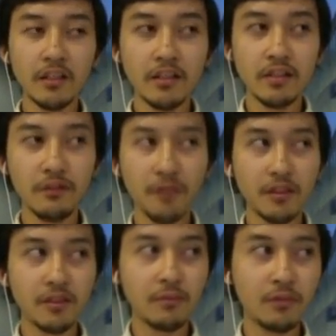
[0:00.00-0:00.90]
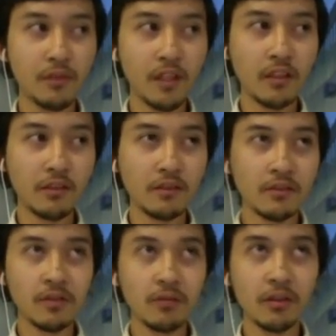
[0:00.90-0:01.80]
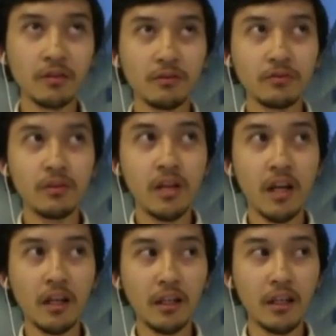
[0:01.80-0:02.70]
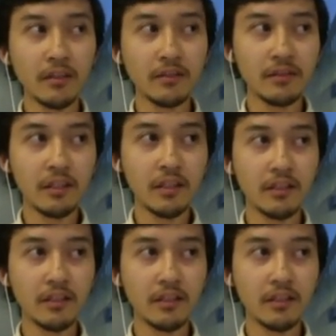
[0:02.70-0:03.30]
ini sifatnya bukan suatu undangan dan ini